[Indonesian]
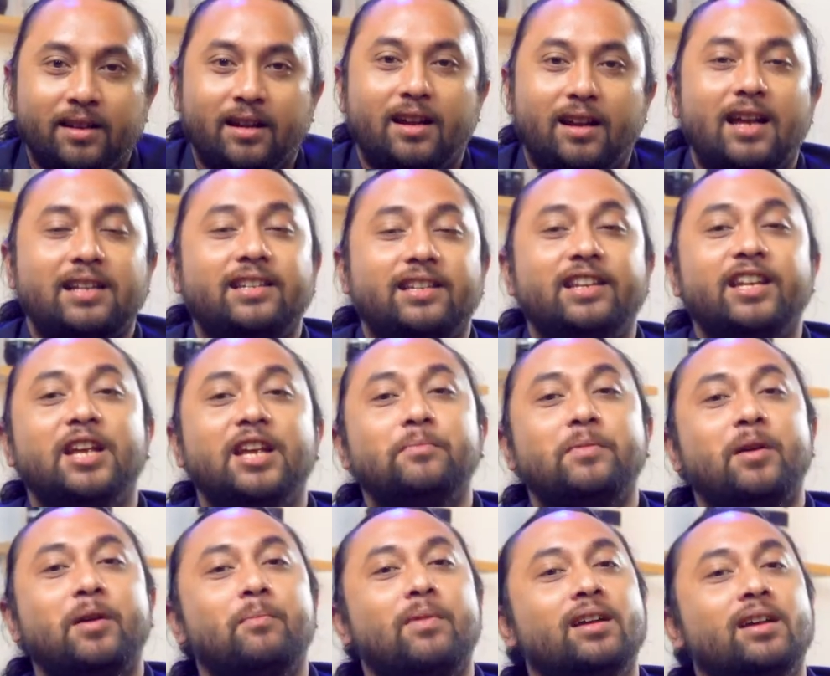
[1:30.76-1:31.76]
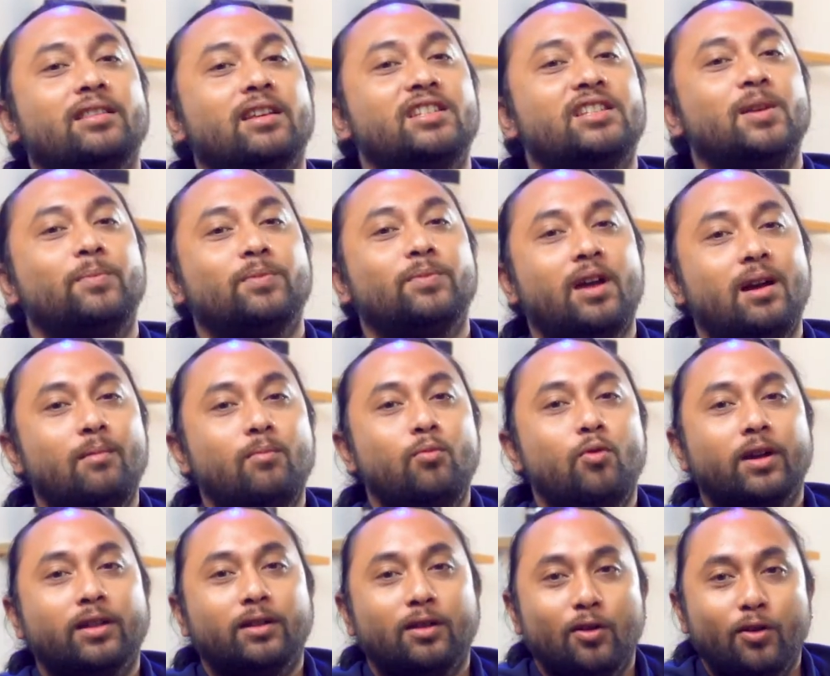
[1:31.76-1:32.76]
Kelas ini memang tercipta
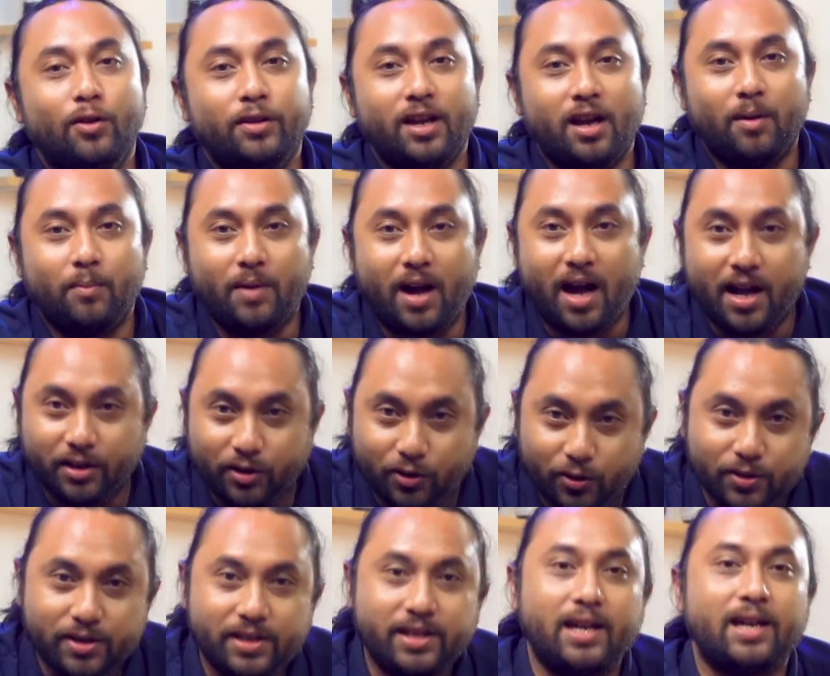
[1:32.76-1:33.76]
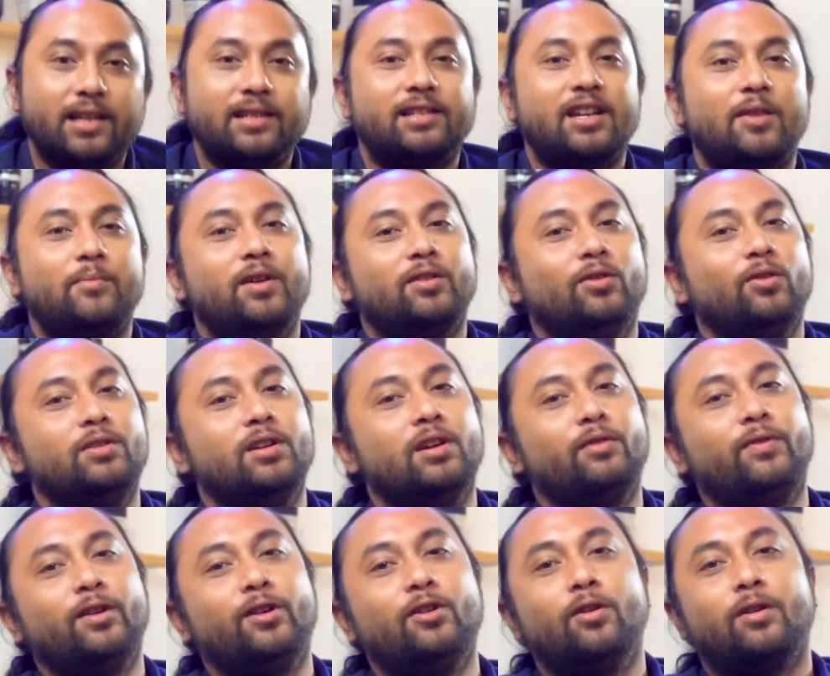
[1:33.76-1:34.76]
buat lo yang antusias sama
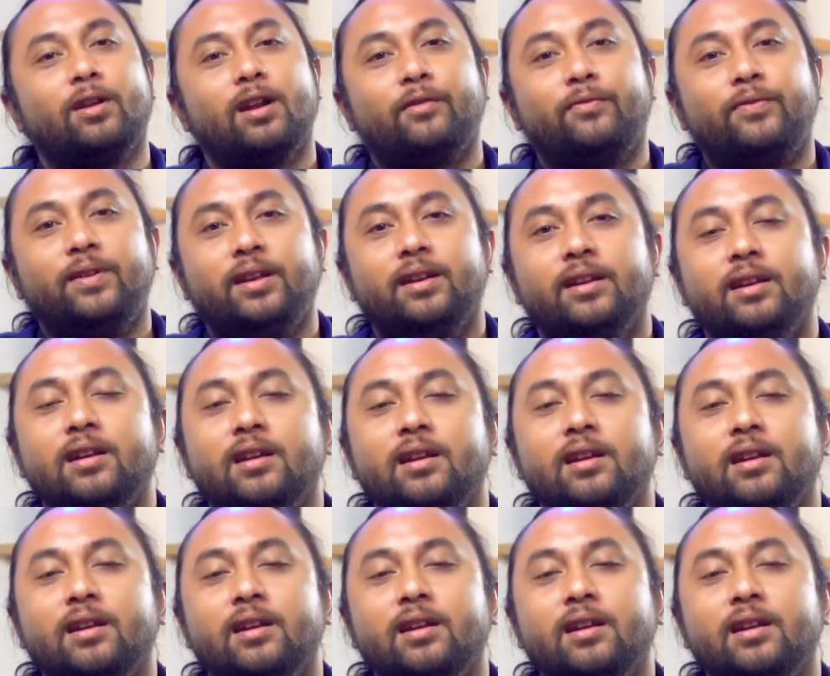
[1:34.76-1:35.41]
dunia videografi